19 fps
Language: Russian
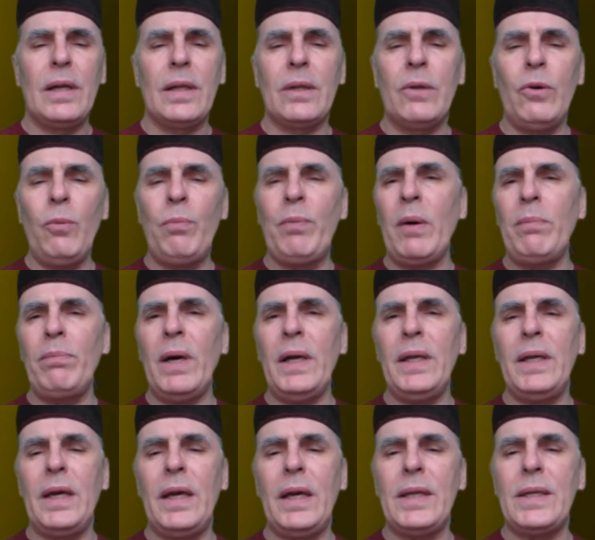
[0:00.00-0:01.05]
Ну,
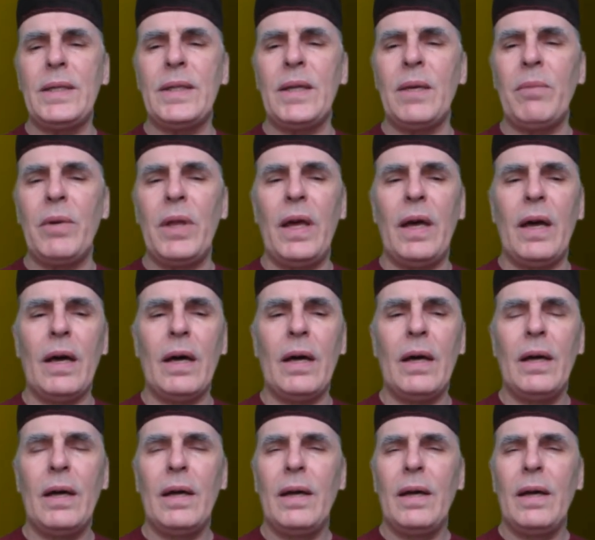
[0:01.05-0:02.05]
попадись ты мне!